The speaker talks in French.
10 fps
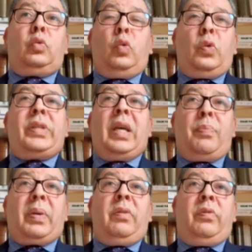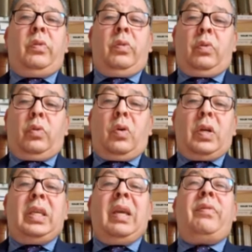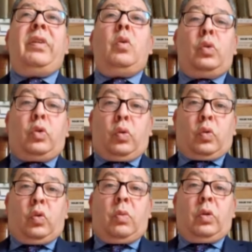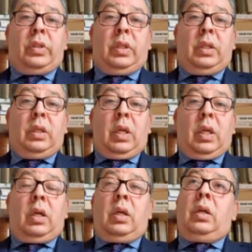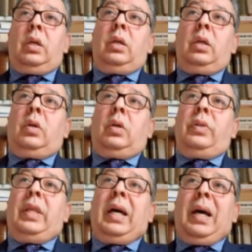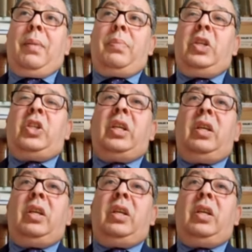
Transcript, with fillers: Tout ça est prévu. Donc, il y avait autre chose, comme on dit euh, en arabe, il